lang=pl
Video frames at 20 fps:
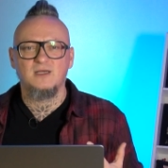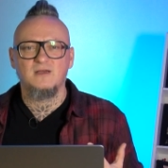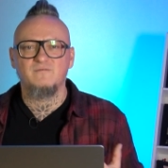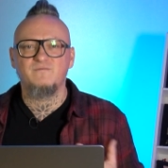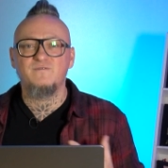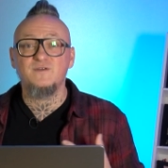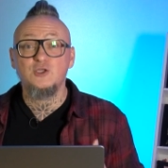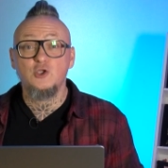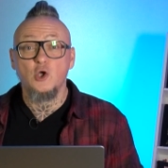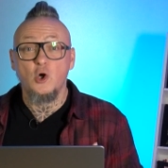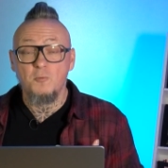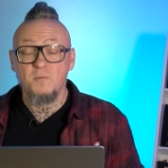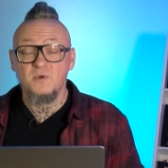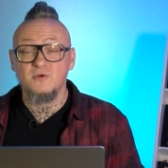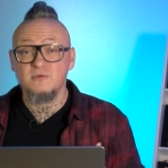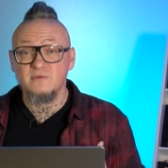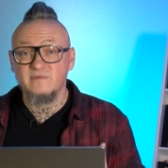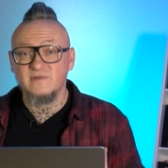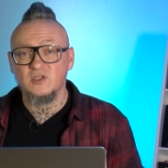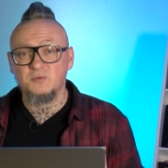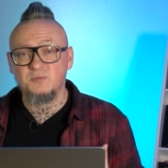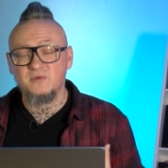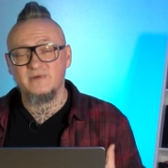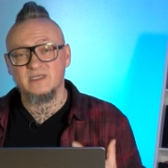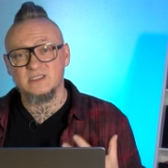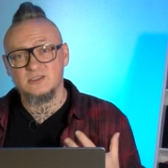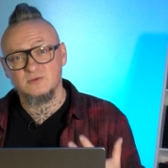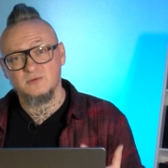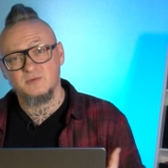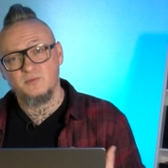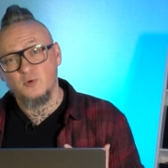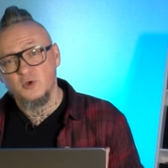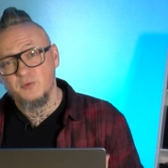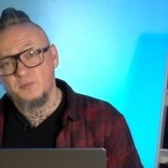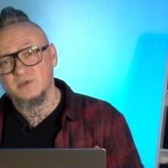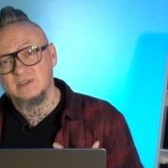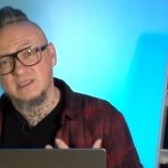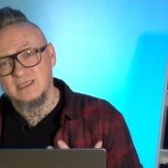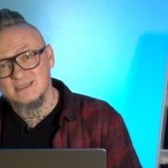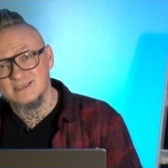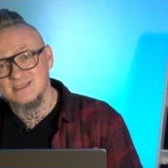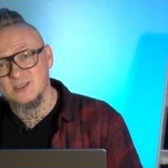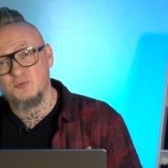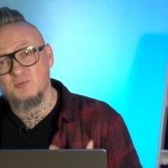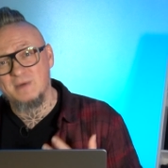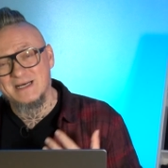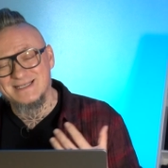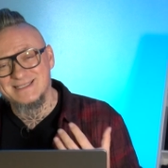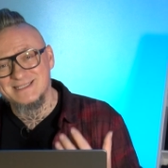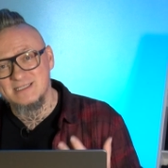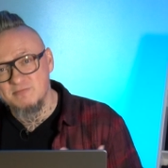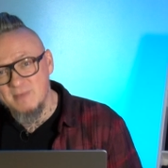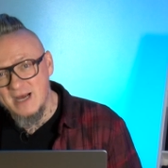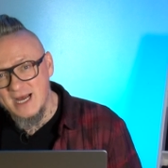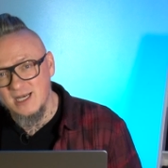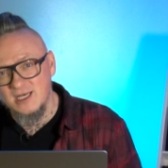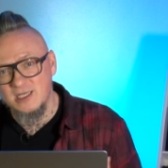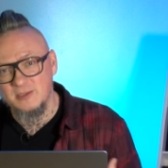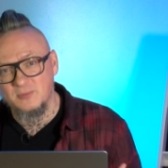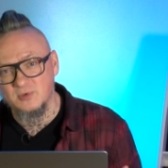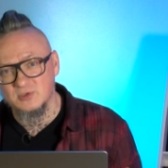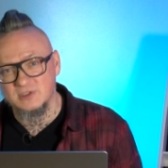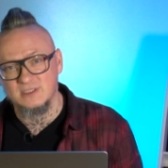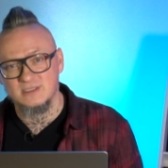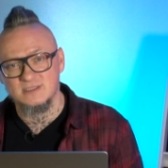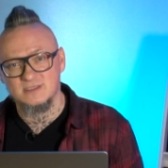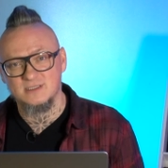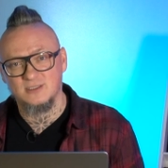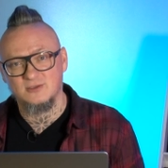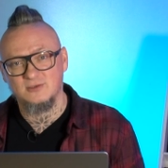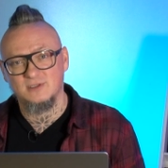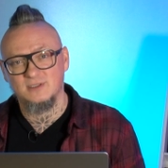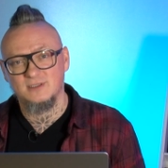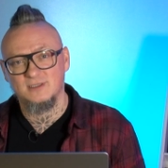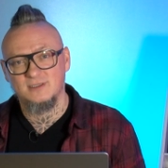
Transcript: wydobył i wydobywał swój potencjał, maksymalny potencjał.